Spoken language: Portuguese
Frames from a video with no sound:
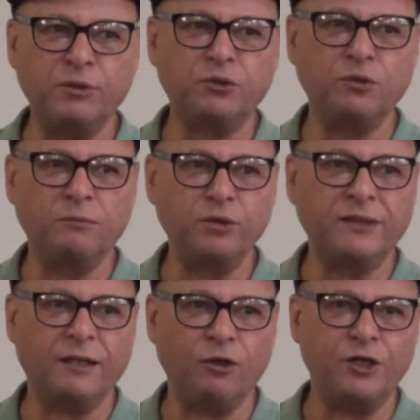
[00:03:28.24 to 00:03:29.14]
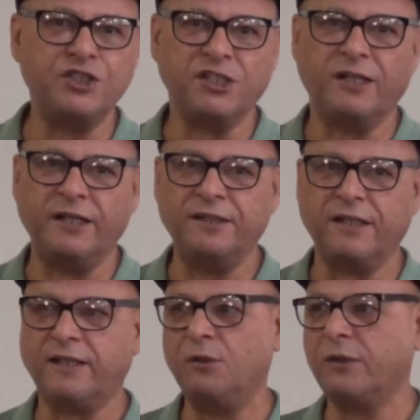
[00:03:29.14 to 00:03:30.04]
muito, muita lógica entre
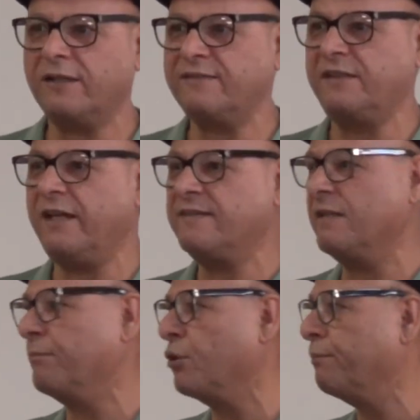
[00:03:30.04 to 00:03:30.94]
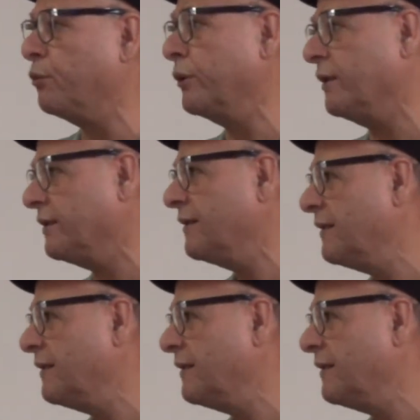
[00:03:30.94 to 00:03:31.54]
aquilo que a ciência propunha